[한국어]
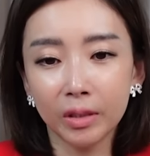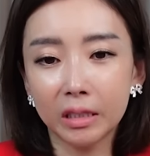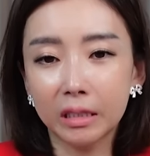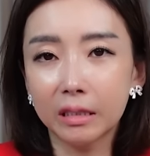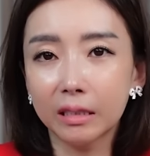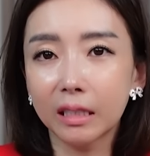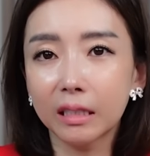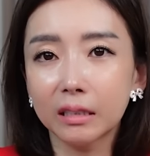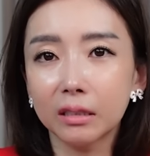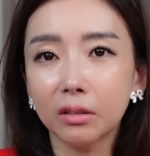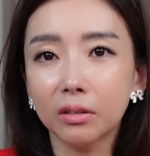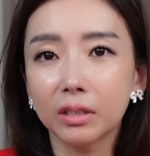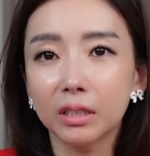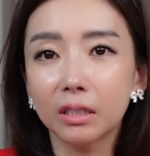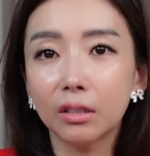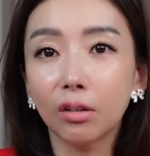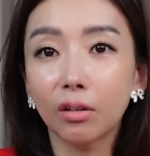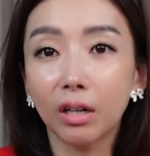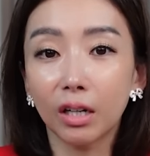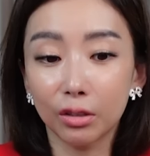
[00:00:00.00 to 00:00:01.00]
그래서
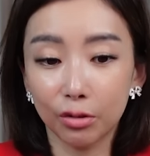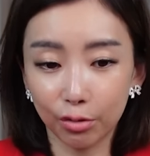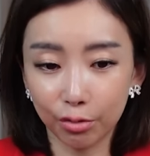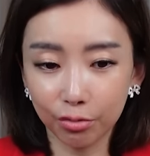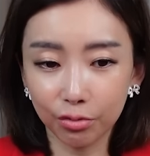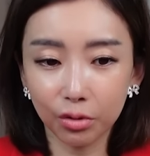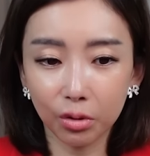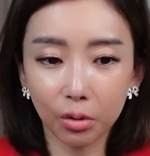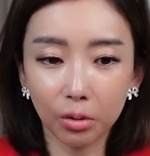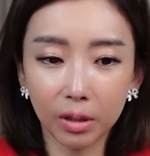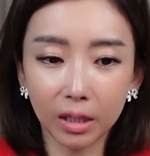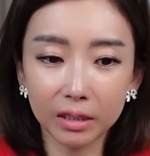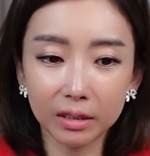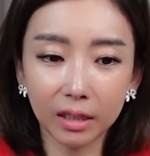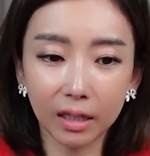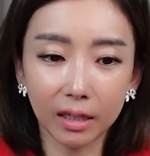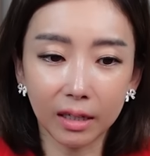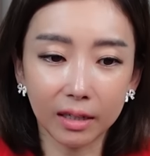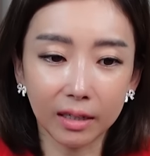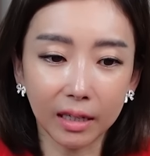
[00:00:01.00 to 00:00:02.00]
리더가
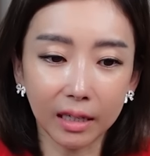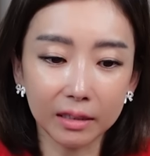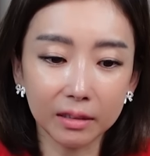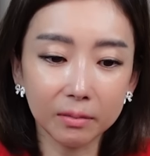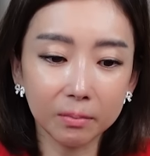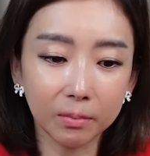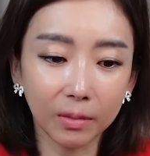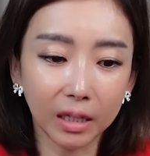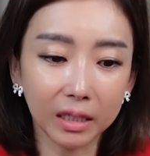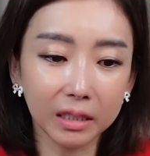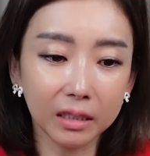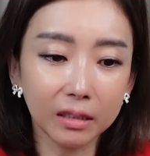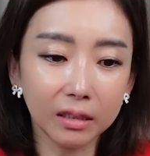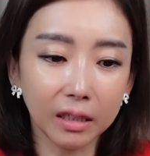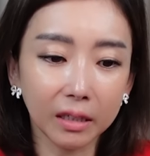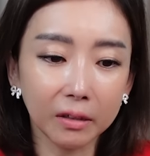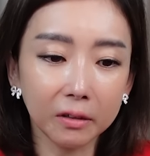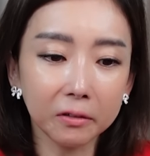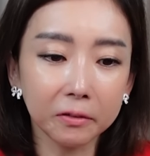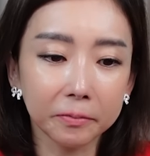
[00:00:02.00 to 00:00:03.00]
중요하다라는
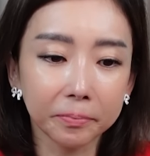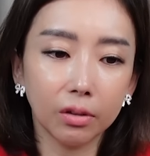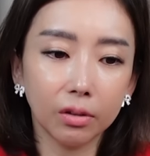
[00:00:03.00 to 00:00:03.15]
말인데요.